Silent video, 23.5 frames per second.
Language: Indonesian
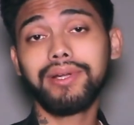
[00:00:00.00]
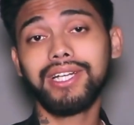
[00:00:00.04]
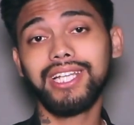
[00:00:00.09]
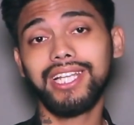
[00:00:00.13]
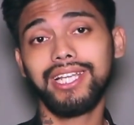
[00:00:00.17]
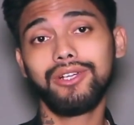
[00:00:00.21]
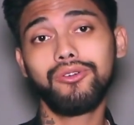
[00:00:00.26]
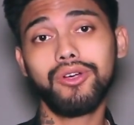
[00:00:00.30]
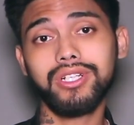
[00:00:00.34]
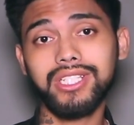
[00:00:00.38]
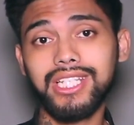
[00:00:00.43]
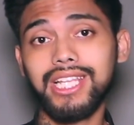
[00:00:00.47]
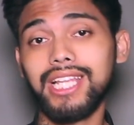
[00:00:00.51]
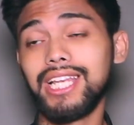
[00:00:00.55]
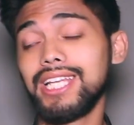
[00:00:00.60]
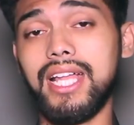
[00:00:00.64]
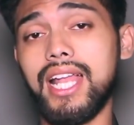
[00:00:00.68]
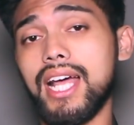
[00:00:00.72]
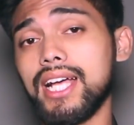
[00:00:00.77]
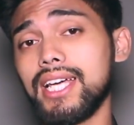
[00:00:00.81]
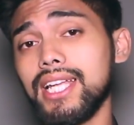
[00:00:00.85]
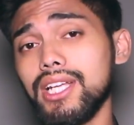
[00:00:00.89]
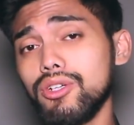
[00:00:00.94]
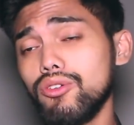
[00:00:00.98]
kepada diri gue sendiri
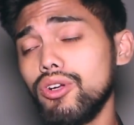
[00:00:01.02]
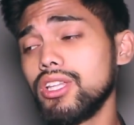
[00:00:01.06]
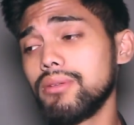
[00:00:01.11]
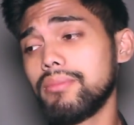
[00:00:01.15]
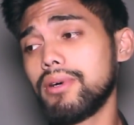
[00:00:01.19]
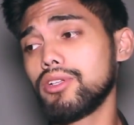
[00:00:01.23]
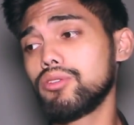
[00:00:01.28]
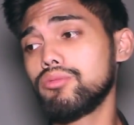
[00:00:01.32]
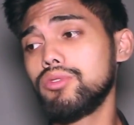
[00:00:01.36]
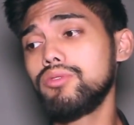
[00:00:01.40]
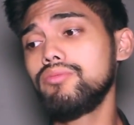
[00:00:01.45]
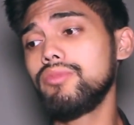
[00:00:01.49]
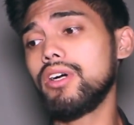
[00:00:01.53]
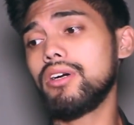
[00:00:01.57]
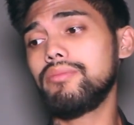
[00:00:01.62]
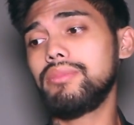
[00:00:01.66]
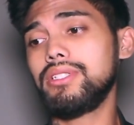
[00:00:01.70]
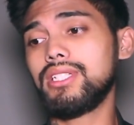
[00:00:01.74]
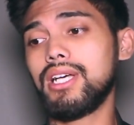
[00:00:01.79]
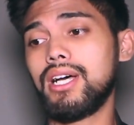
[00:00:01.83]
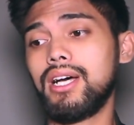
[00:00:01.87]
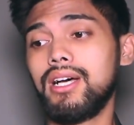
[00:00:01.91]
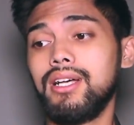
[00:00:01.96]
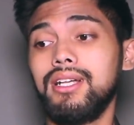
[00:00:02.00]
dan akhirnya gue sempat mau nggak
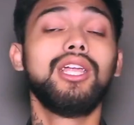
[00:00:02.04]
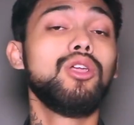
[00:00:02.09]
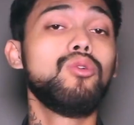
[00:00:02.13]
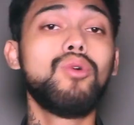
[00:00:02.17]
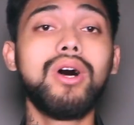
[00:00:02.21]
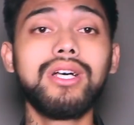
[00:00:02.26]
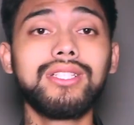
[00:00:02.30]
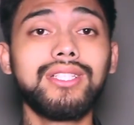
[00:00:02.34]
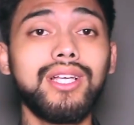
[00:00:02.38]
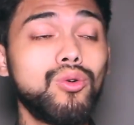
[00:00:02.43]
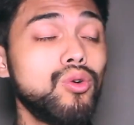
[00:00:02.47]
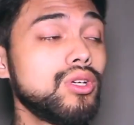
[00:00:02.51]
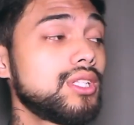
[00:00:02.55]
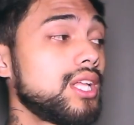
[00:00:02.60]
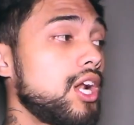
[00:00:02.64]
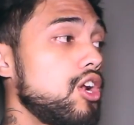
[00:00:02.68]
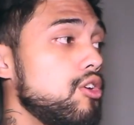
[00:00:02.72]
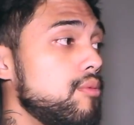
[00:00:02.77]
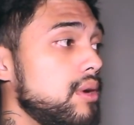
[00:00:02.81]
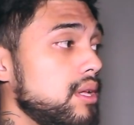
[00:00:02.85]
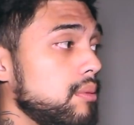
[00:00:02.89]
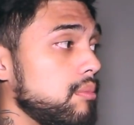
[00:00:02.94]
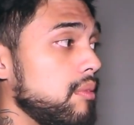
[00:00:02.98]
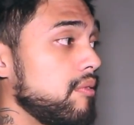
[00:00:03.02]
bisa leluasa gue
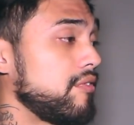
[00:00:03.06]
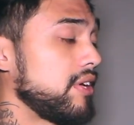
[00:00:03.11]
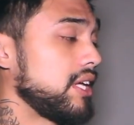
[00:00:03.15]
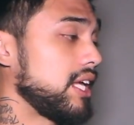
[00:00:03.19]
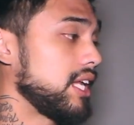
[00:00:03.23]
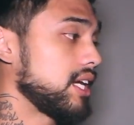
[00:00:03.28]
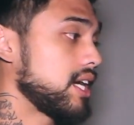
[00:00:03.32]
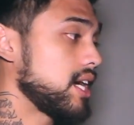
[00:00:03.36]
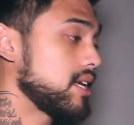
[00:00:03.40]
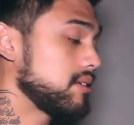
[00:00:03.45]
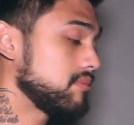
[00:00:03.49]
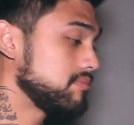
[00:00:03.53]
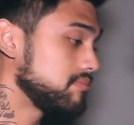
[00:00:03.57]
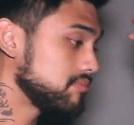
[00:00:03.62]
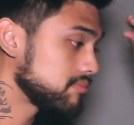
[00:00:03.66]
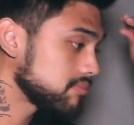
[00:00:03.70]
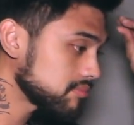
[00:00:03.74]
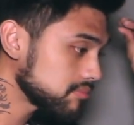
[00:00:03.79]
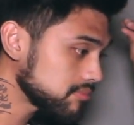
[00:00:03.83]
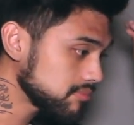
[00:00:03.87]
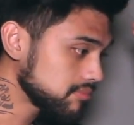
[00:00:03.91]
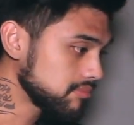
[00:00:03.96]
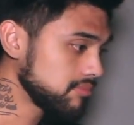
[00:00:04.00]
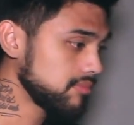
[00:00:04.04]
terlalu banyak memikirkan
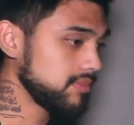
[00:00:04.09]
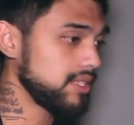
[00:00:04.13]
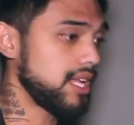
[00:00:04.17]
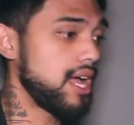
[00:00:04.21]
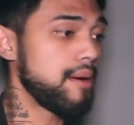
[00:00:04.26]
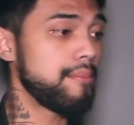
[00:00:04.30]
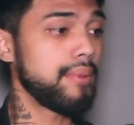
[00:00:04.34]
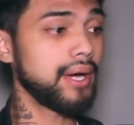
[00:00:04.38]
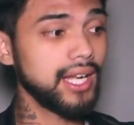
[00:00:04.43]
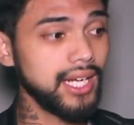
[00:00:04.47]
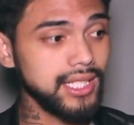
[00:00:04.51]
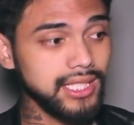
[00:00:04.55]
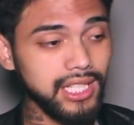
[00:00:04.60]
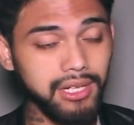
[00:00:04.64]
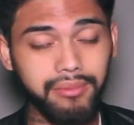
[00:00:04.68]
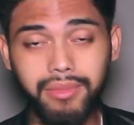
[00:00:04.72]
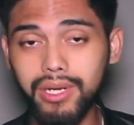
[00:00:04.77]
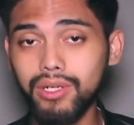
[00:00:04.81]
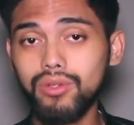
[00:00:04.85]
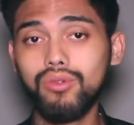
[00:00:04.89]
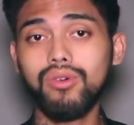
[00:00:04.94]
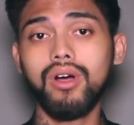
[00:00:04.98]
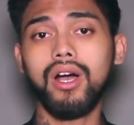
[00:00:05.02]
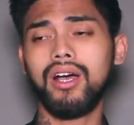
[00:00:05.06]
apakah dia
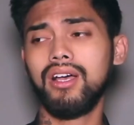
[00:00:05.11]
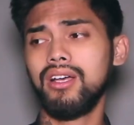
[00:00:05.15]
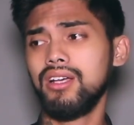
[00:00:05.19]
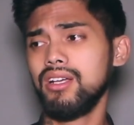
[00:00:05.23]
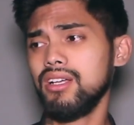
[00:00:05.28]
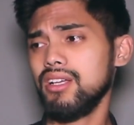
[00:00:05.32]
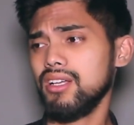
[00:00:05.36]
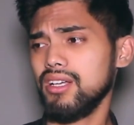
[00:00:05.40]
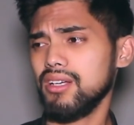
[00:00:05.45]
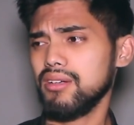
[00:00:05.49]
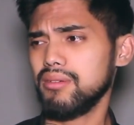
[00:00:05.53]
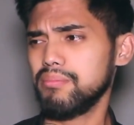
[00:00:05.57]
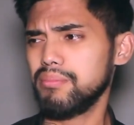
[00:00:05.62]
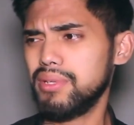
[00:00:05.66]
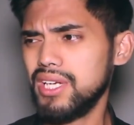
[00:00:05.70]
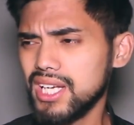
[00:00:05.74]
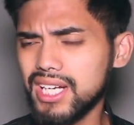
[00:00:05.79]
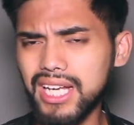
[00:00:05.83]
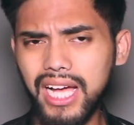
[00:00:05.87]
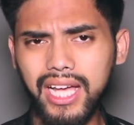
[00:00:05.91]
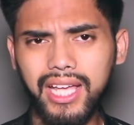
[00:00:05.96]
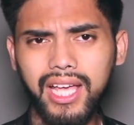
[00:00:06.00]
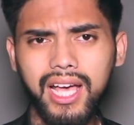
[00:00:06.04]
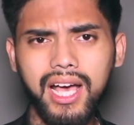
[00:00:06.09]
terima gue.
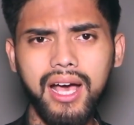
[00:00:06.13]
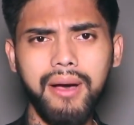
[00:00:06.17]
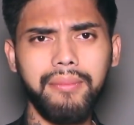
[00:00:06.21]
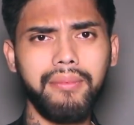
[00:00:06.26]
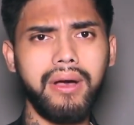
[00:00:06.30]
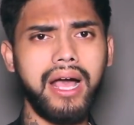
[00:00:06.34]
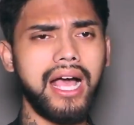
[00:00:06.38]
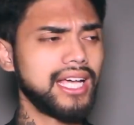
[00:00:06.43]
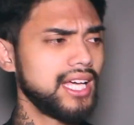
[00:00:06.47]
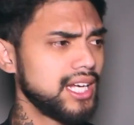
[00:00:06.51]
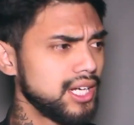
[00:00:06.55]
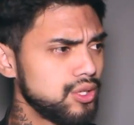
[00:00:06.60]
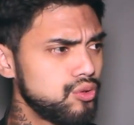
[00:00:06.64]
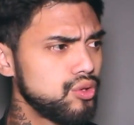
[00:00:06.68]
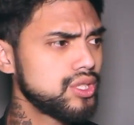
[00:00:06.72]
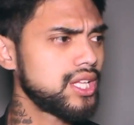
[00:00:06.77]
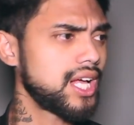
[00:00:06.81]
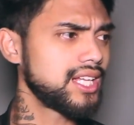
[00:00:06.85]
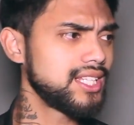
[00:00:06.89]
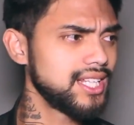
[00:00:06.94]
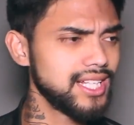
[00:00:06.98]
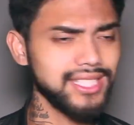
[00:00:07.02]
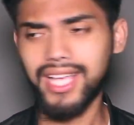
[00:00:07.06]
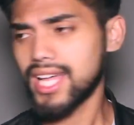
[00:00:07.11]
bener nggak ya akhirnya gue
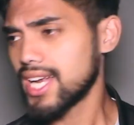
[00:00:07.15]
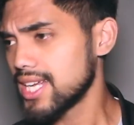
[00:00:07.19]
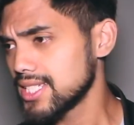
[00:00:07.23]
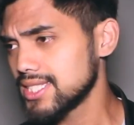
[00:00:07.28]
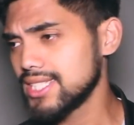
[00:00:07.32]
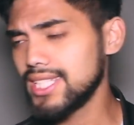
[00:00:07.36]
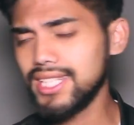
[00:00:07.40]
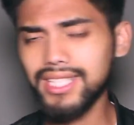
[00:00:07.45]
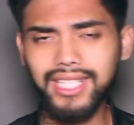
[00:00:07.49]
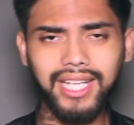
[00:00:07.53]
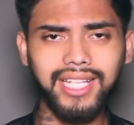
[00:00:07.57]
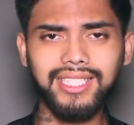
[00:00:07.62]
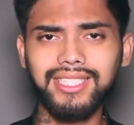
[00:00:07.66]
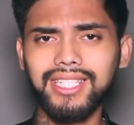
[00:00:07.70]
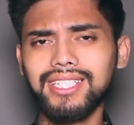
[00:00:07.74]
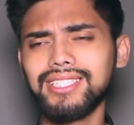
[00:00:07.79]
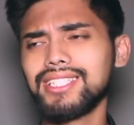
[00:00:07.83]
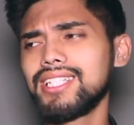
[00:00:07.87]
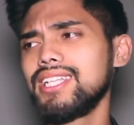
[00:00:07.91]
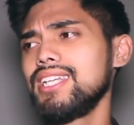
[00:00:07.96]
tanya sana sini tanya sana